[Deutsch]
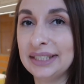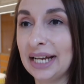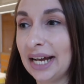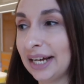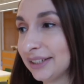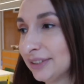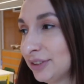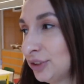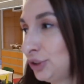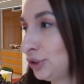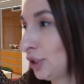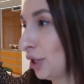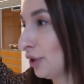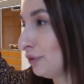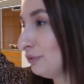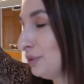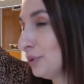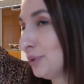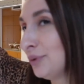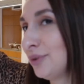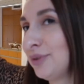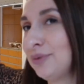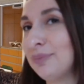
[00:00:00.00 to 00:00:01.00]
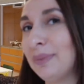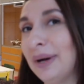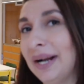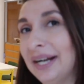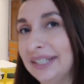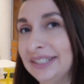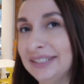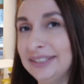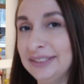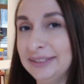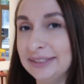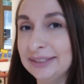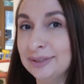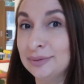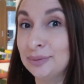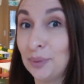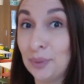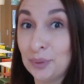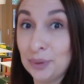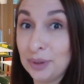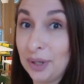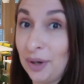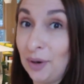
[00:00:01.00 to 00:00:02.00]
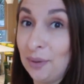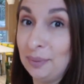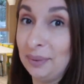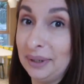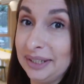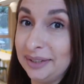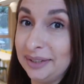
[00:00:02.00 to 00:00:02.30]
sagen, schauen wir uns mal den Wohnraum